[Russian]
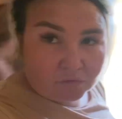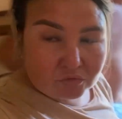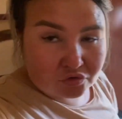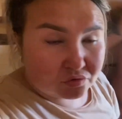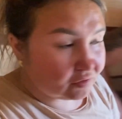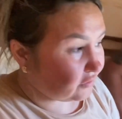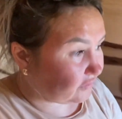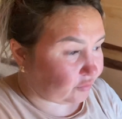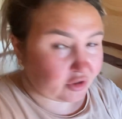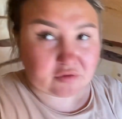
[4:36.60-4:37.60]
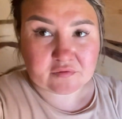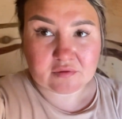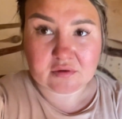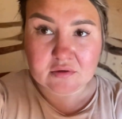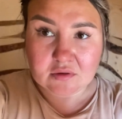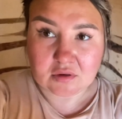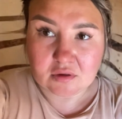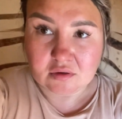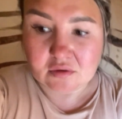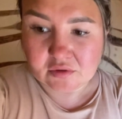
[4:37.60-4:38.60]
Вова уже замаялся.
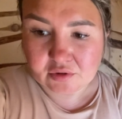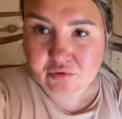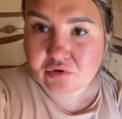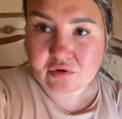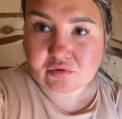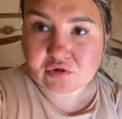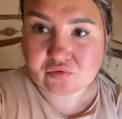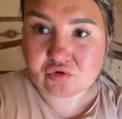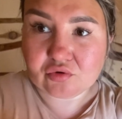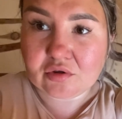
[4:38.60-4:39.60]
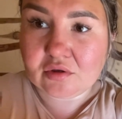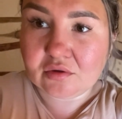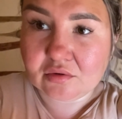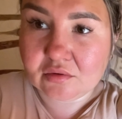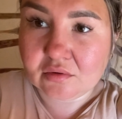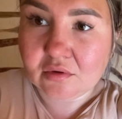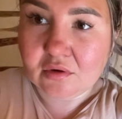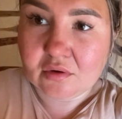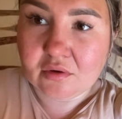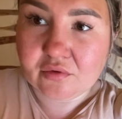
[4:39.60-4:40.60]
Короче, я вообще в шоке.
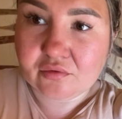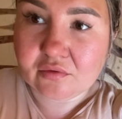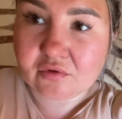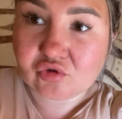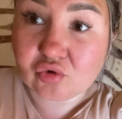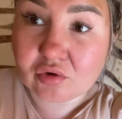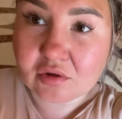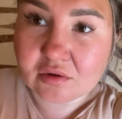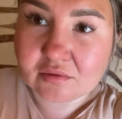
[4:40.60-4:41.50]
В шоке.